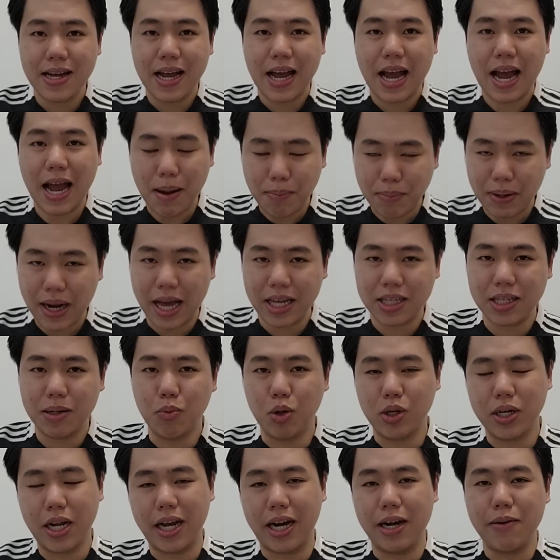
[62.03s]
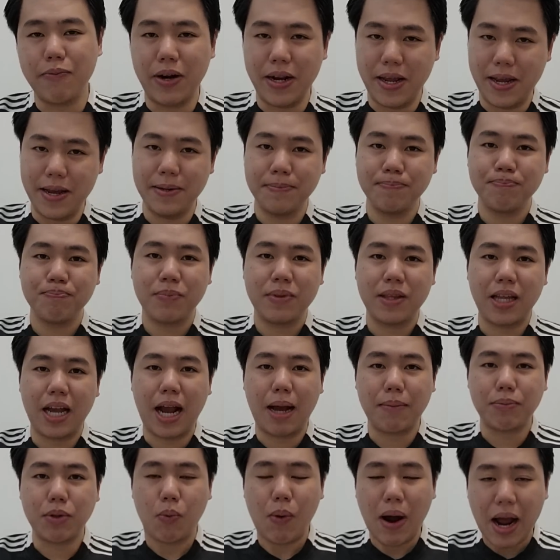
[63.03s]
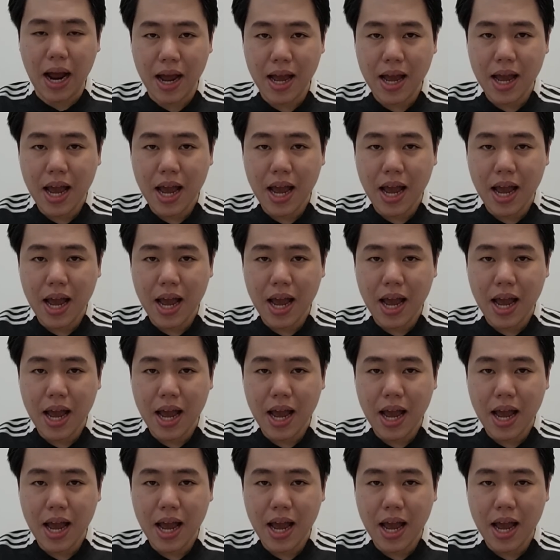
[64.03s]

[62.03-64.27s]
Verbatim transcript: ห้ามพลาดทั้งหมดในคลิปวันนี้นะครับแต่ว่า